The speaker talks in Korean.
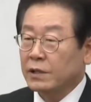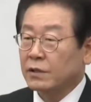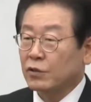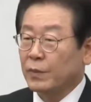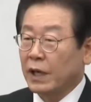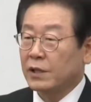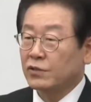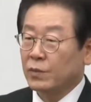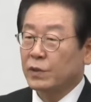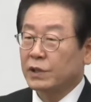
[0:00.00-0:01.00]
있어도 막을
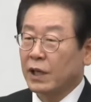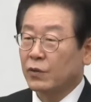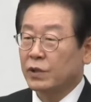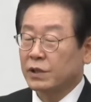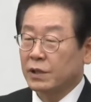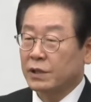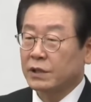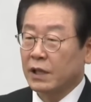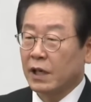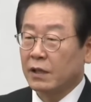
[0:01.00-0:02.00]
수 없는 사고였을
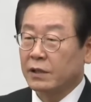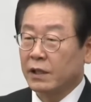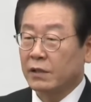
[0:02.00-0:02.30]
것이다라는